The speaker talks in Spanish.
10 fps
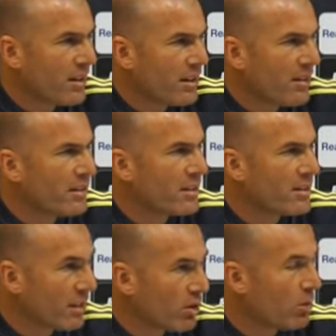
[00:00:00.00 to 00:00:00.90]

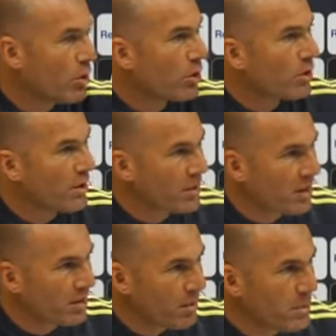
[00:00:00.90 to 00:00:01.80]
intensidad, como yo
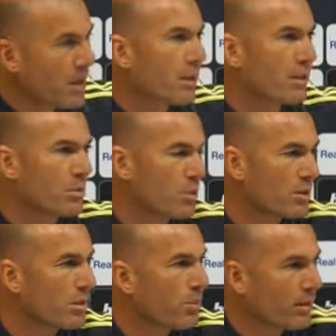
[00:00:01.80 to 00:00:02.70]
decía también eh,
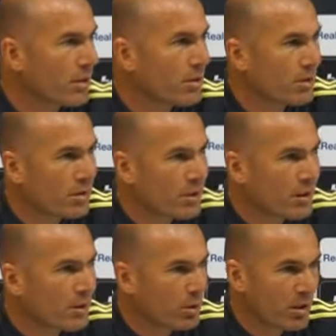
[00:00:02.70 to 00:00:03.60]
después del partido,
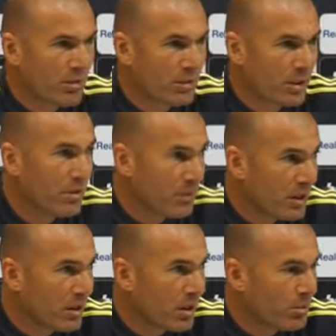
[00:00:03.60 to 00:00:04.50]
porque al final
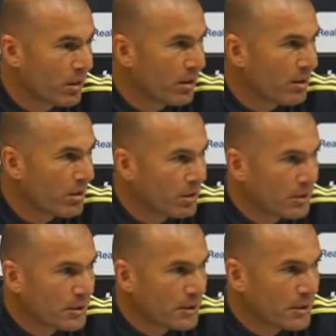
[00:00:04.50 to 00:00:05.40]
vi el partido
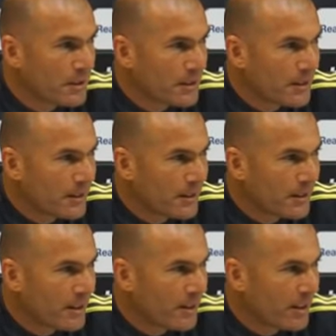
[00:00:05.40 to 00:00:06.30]

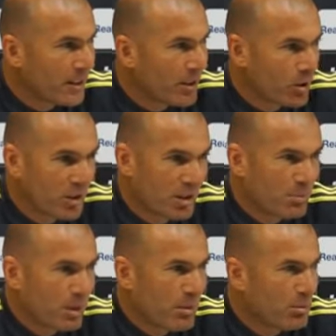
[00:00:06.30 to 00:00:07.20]
y, los
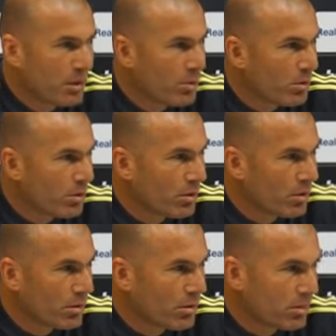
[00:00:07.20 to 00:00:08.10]
15 primeros
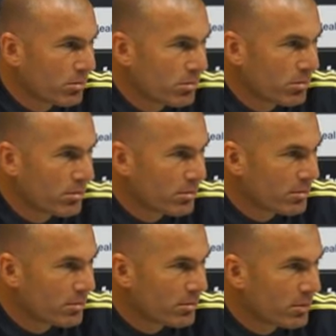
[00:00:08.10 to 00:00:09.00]
minutos,
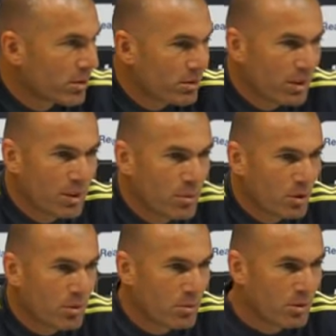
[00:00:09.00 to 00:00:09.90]
bueno,
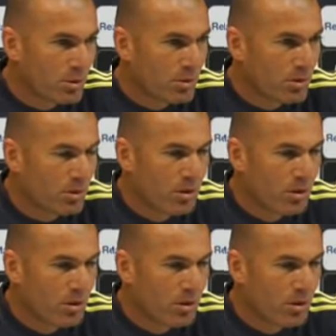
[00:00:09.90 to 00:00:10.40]
salimos como,